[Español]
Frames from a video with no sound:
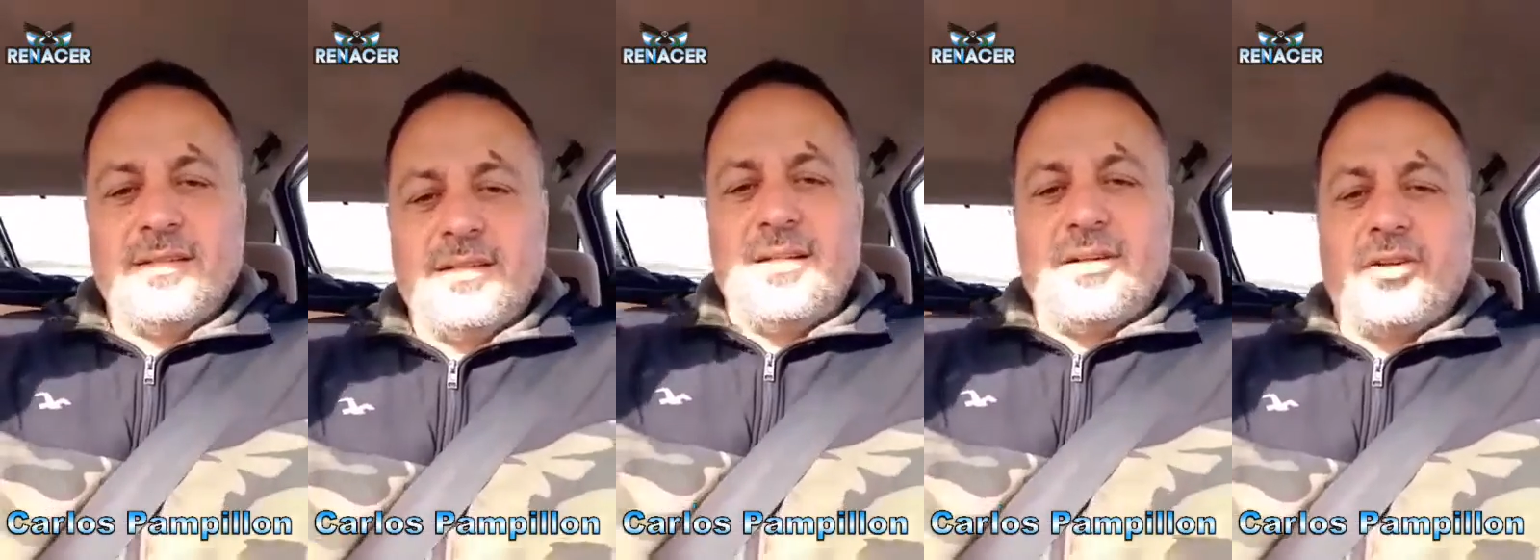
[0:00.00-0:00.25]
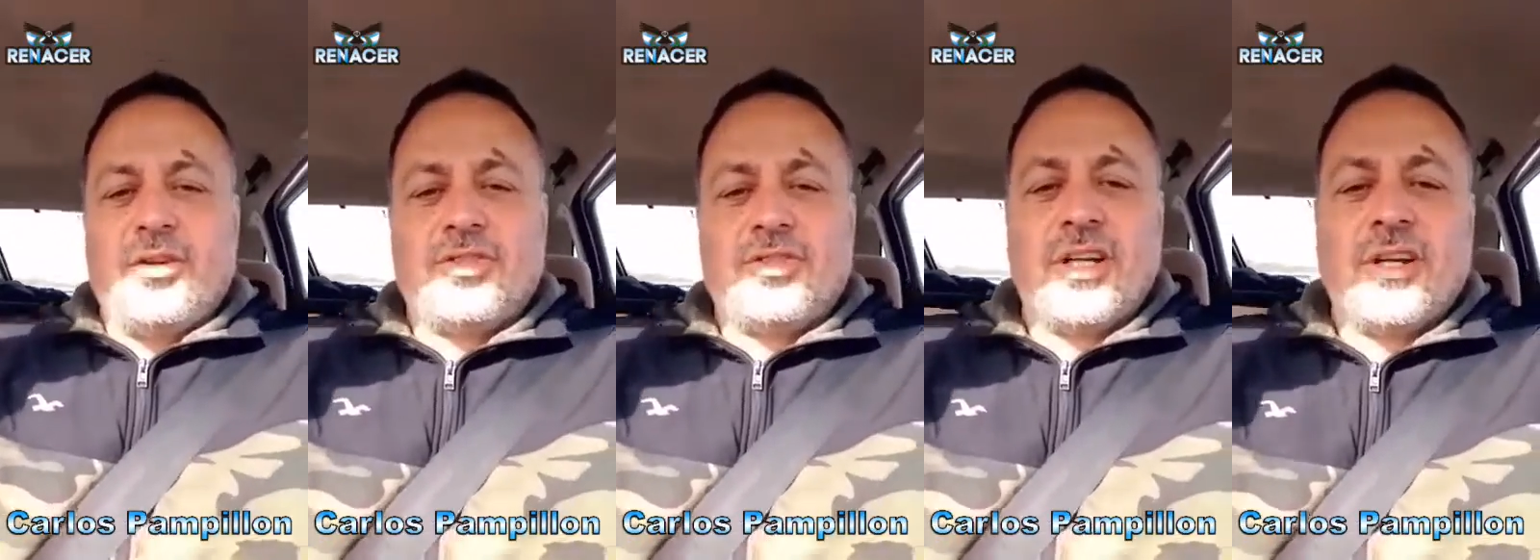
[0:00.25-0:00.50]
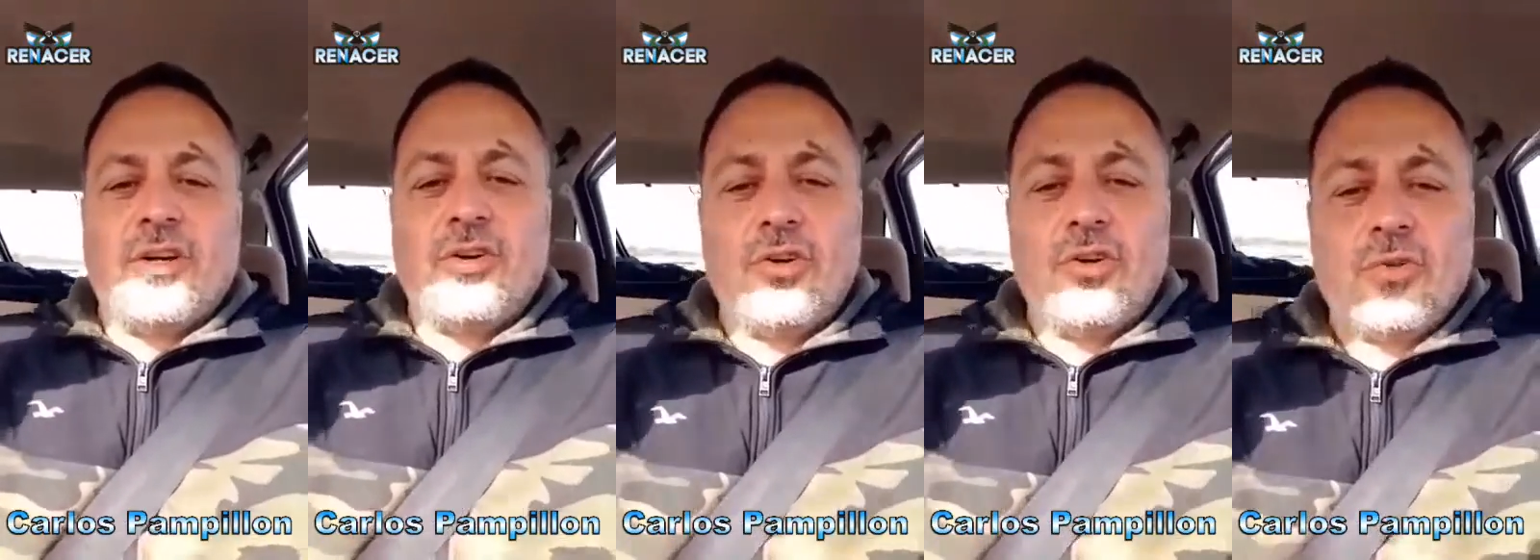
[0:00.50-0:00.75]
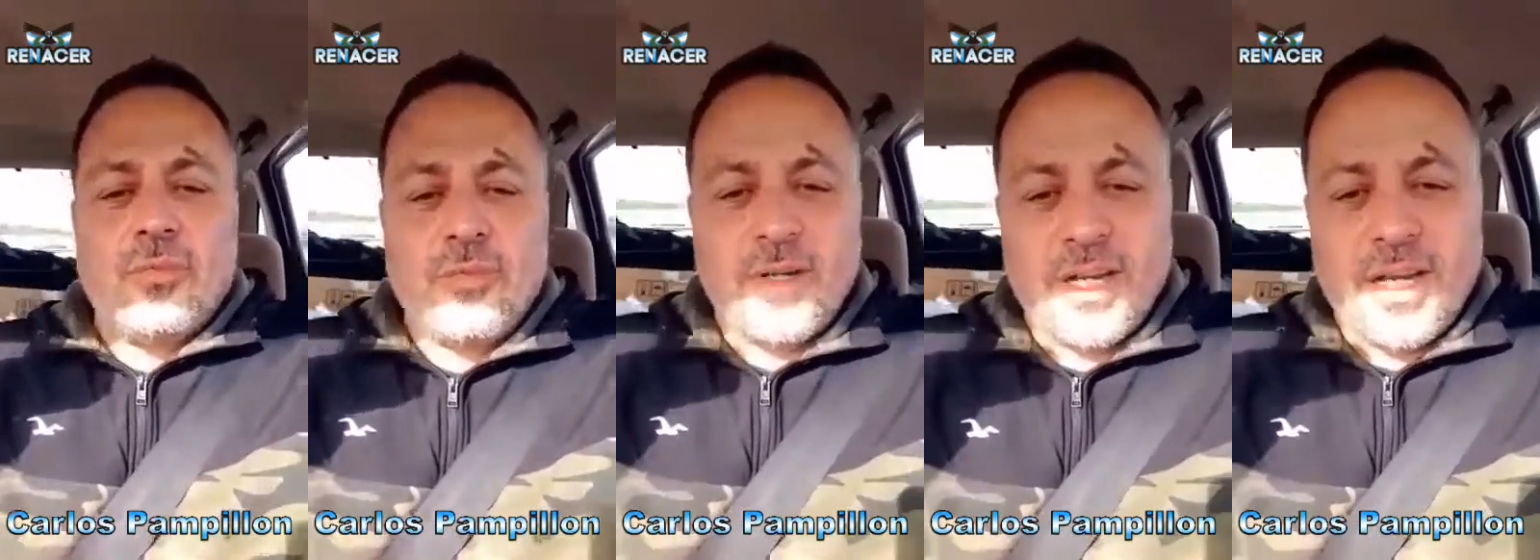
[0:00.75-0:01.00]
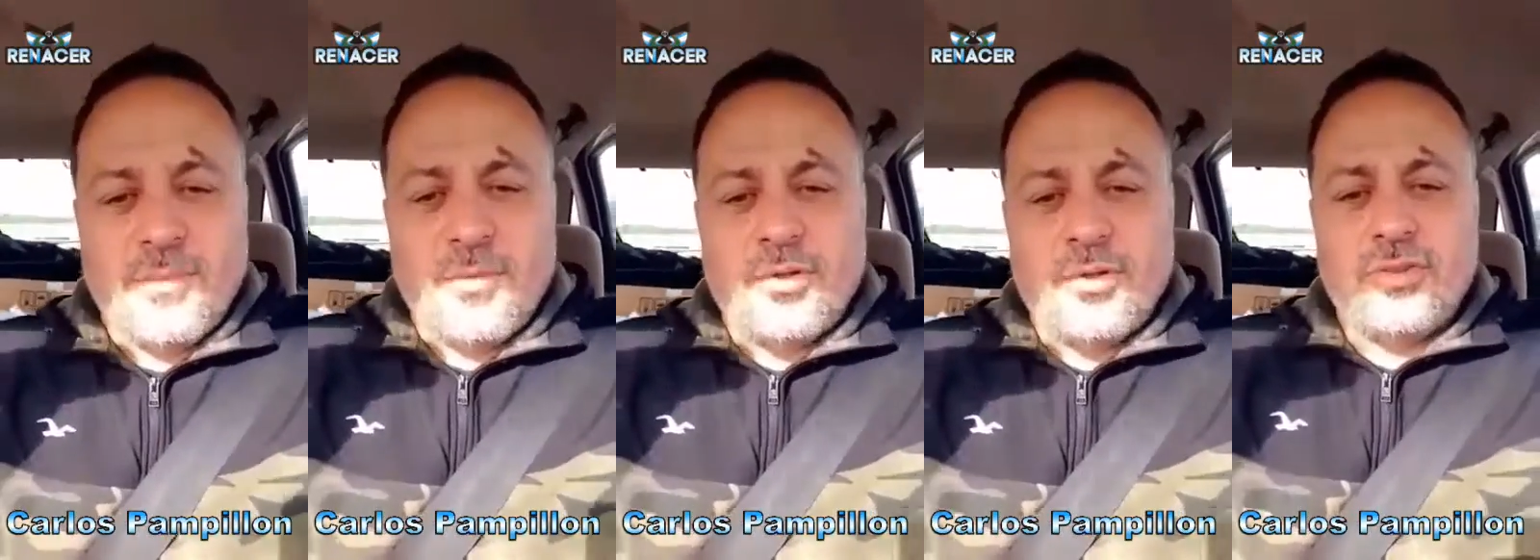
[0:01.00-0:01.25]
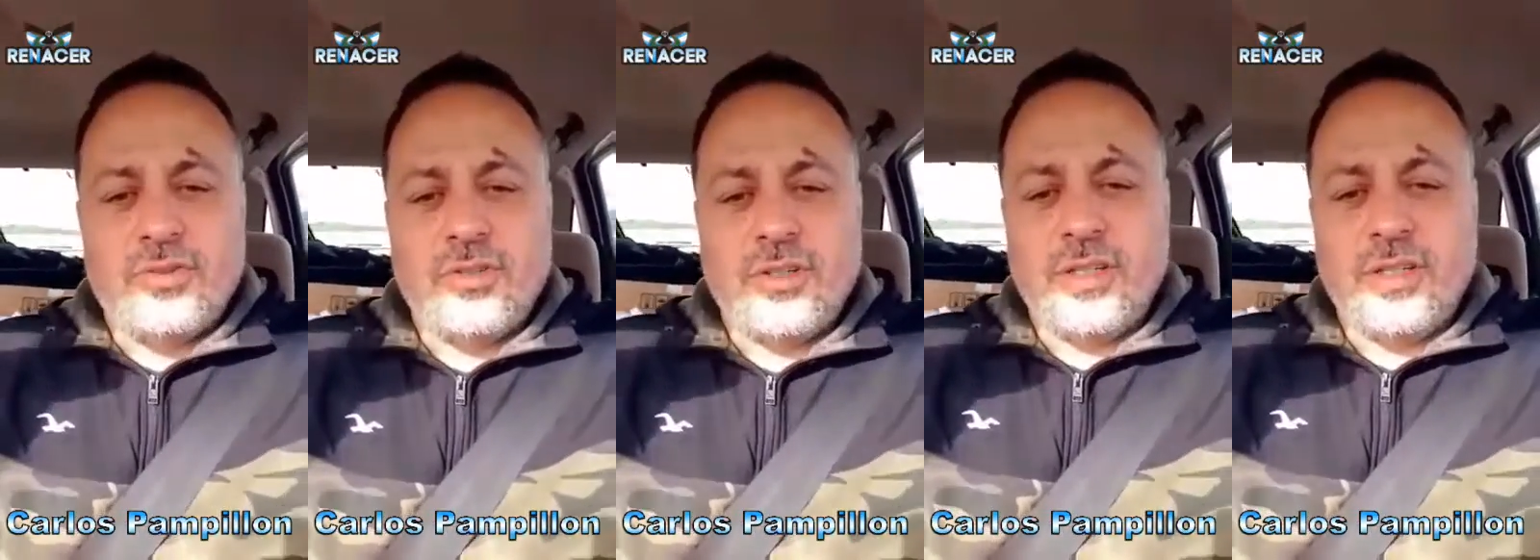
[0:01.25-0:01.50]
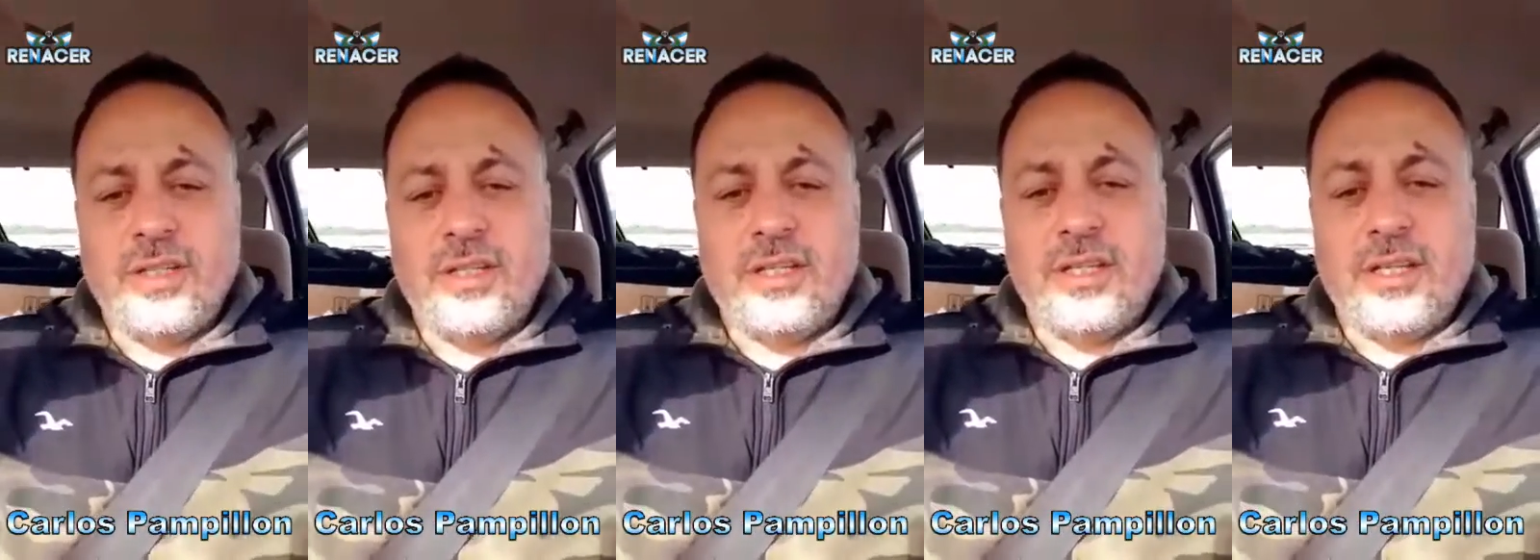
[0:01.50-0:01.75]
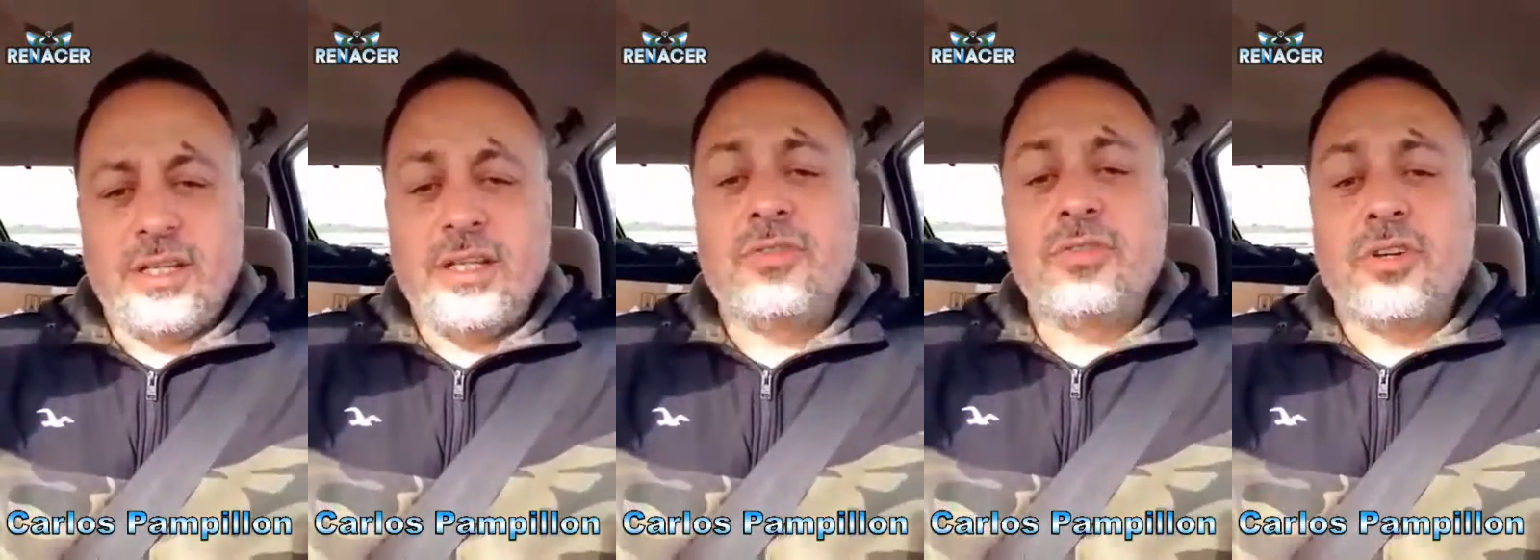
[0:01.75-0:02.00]
nos encolumnamos
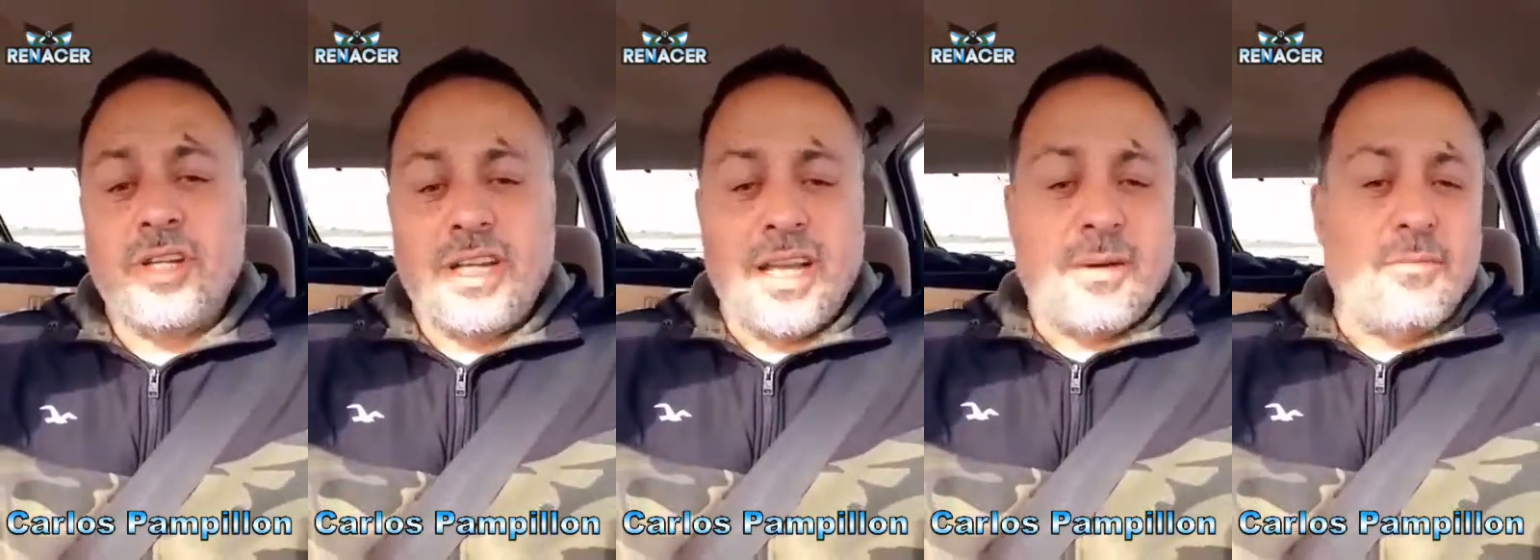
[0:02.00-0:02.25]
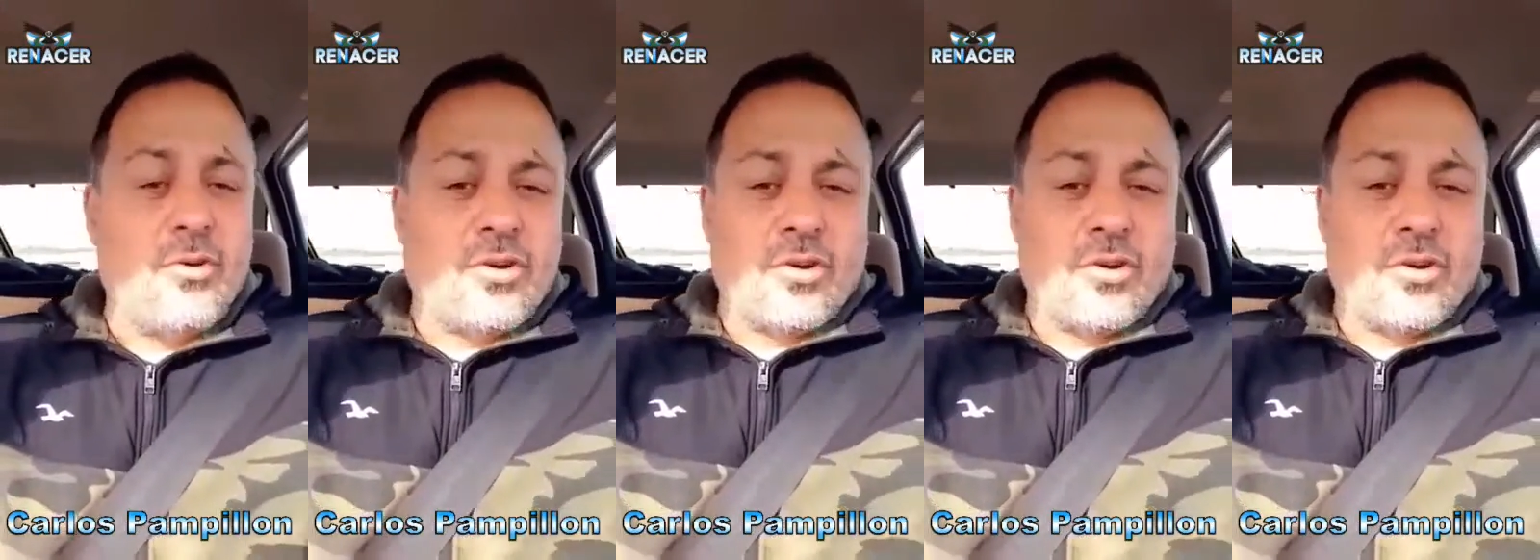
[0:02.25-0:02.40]
y soñamos